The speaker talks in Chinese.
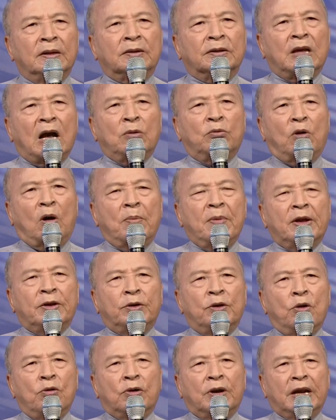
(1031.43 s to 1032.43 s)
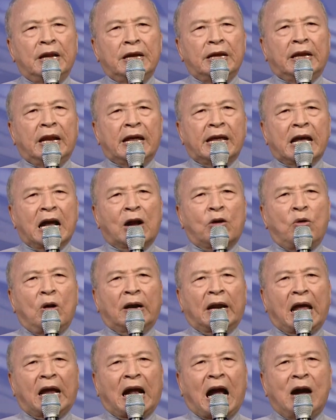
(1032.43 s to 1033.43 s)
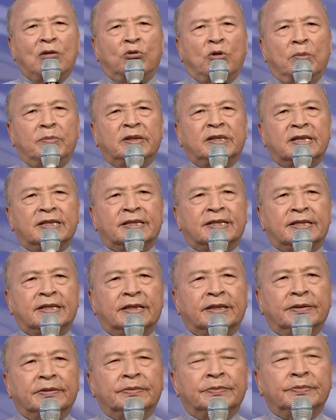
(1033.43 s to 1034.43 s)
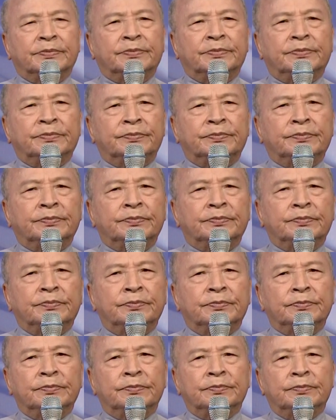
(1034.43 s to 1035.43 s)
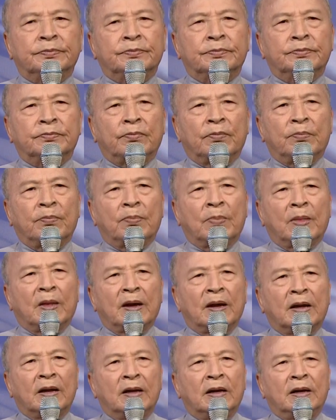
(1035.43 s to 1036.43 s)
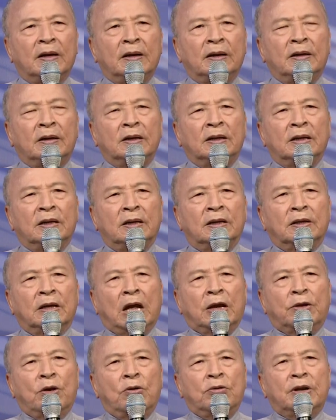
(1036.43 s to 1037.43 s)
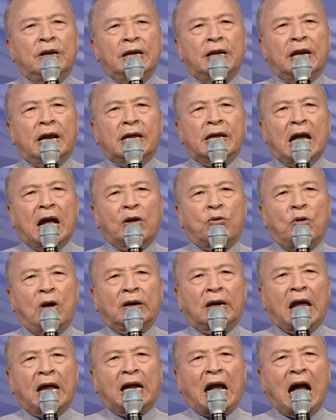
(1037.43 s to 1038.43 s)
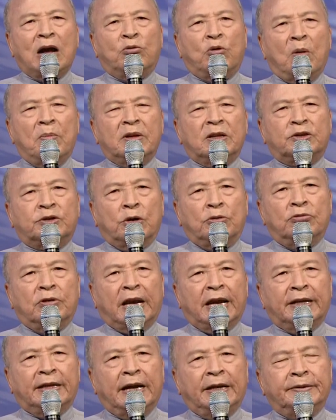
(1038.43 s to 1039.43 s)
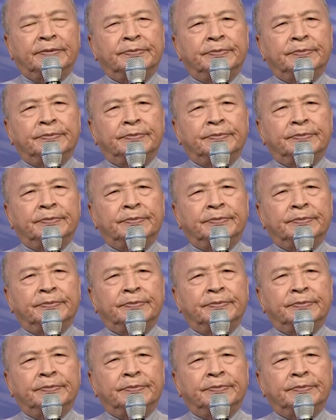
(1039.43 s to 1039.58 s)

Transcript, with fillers: 让我们用你的眼光来看我们自己，让我们用你的眼光来看我们自己，也用你的眼光来看我们周围的人，